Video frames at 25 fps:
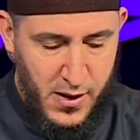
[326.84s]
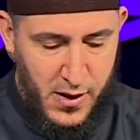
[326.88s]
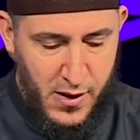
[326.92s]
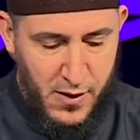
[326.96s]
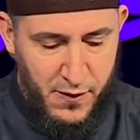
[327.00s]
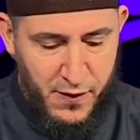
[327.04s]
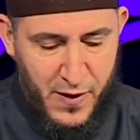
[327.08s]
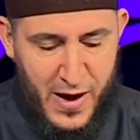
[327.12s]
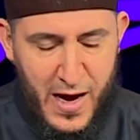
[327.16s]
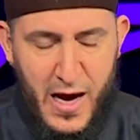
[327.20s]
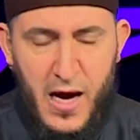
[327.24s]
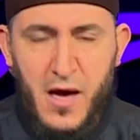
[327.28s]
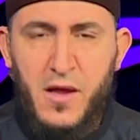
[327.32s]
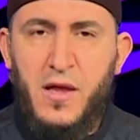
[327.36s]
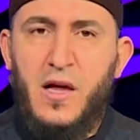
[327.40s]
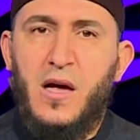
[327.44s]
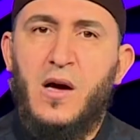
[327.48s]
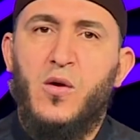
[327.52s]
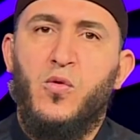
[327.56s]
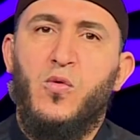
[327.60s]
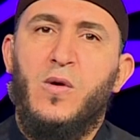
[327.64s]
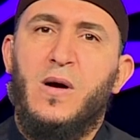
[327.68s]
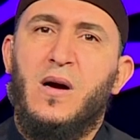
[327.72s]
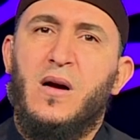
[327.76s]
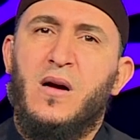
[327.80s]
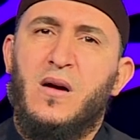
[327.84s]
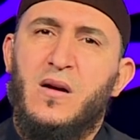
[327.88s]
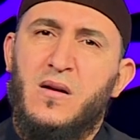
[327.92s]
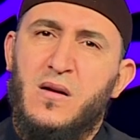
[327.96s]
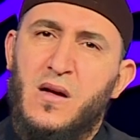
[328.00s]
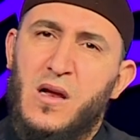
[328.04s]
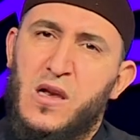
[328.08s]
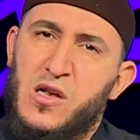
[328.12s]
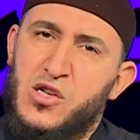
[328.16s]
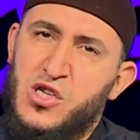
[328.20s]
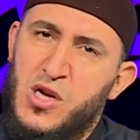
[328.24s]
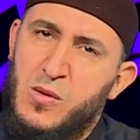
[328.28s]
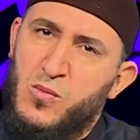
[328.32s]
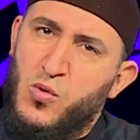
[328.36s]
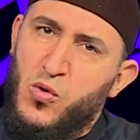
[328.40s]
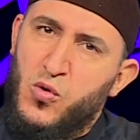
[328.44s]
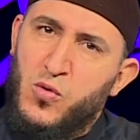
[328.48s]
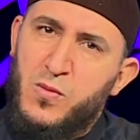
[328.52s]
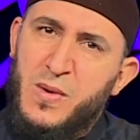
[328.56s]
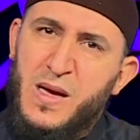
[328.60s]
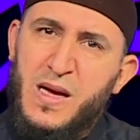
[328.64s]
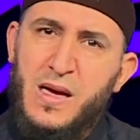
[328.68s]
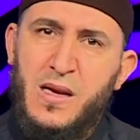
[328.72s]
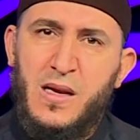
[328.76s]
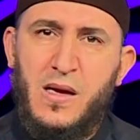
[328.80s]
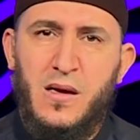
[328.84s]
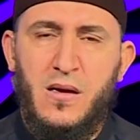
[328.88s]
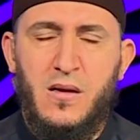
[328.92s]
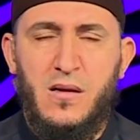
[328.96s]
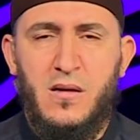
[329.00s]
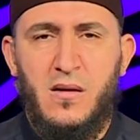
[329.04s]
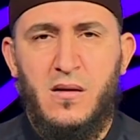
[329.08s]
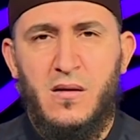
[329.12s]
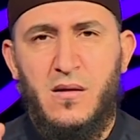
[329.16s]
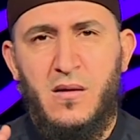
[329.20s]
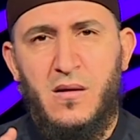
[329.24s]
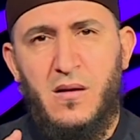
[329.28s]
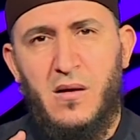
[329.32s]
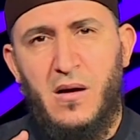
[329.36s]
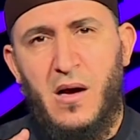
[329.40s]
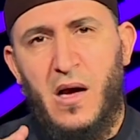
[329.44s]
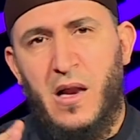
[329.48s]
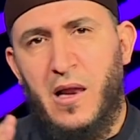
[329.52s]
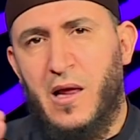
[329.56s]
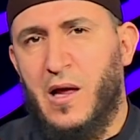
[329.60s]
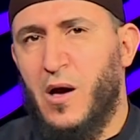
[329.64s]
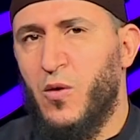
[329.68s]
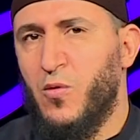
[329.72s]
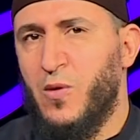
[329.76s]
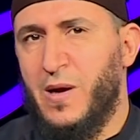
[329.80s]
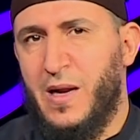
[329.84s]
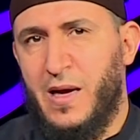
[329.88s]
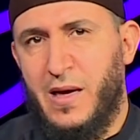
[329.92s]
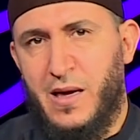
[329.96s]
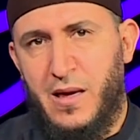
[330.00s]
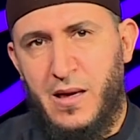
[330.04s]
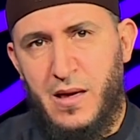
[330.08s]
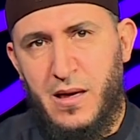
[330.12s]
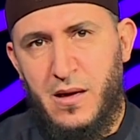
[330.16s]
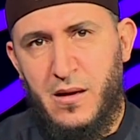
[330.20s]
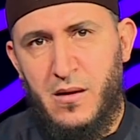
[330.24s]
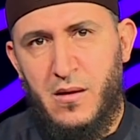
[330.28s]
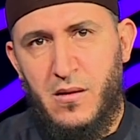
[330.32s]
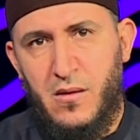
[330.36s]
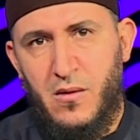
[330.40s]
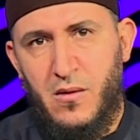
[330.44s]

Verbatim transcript: فهذا هو الجمع بين القولين